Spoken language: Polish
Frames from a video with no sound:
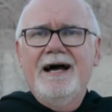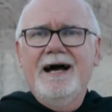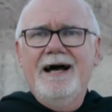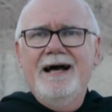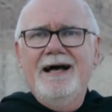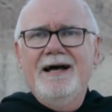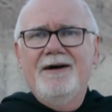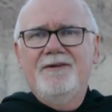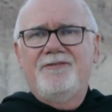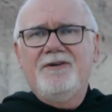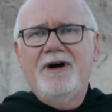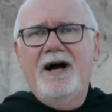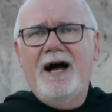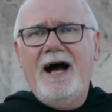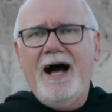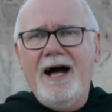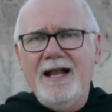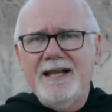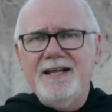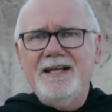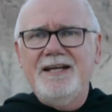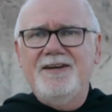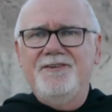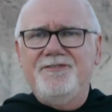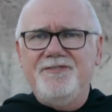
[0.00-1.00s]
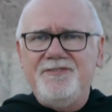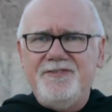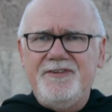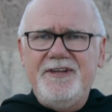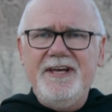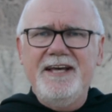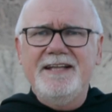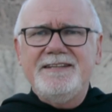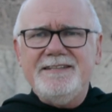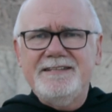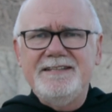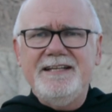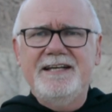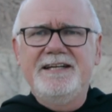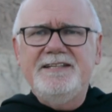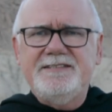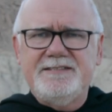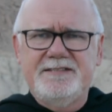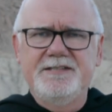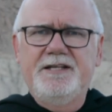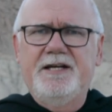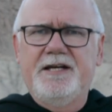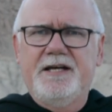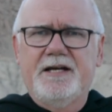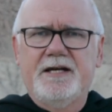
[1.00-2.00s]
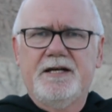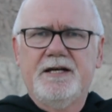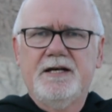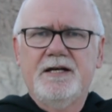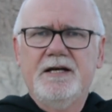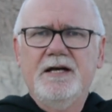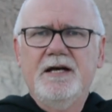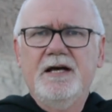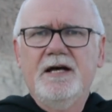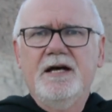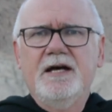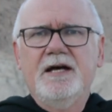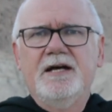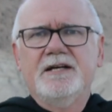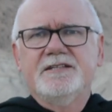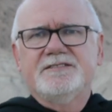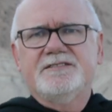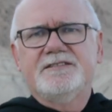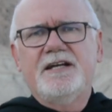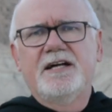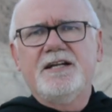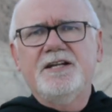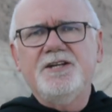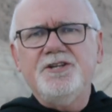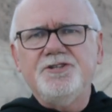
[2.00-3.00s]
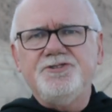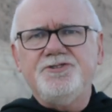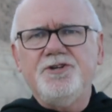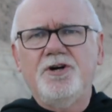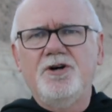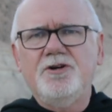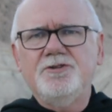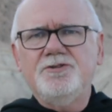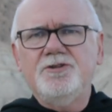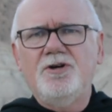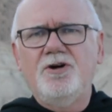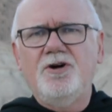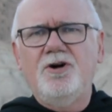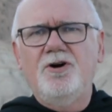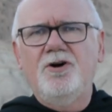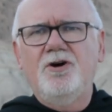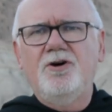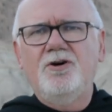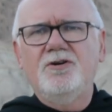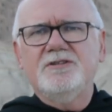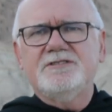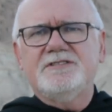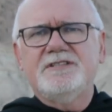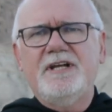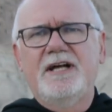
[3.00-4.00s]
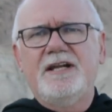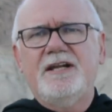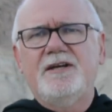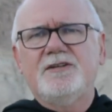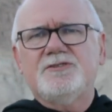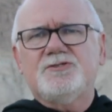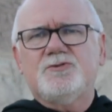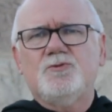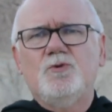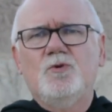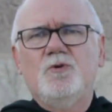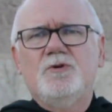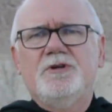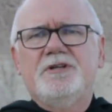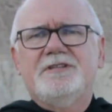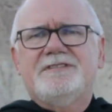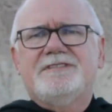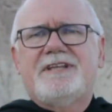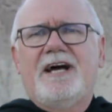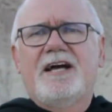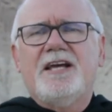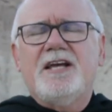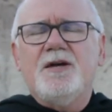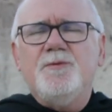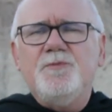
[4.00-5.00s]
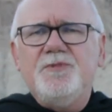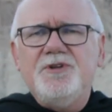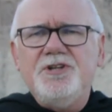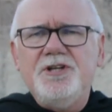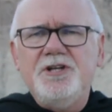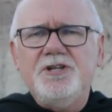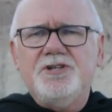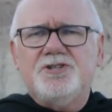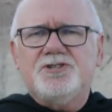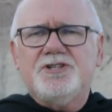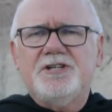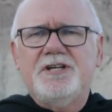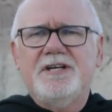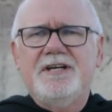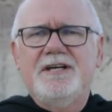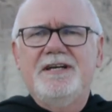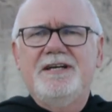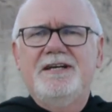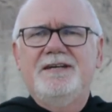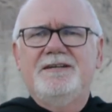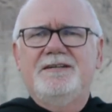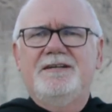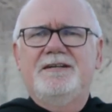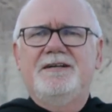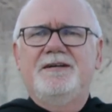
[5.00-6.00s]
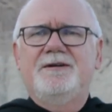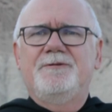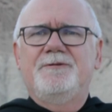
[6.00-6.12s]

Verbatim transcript: e, ale w jednej z nich znaleziono, znalazł tajemnicze